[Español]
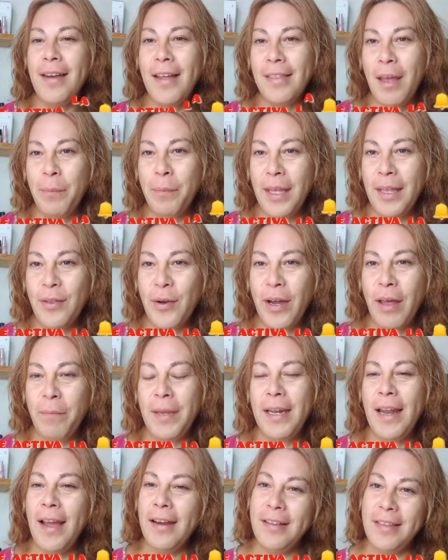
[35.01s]
tratamiento
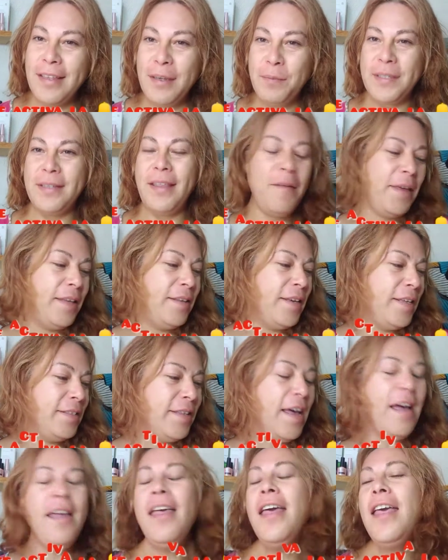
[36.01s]
capilar y tips de
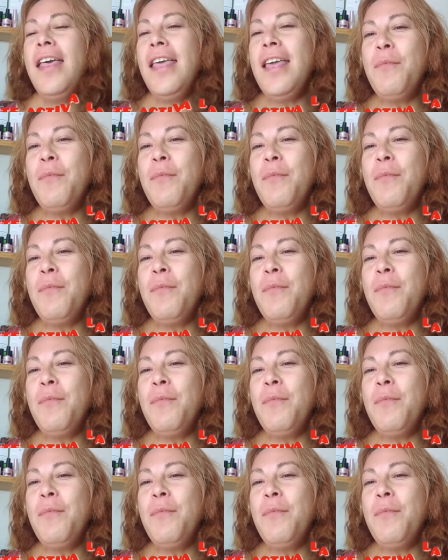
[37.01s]
belleza.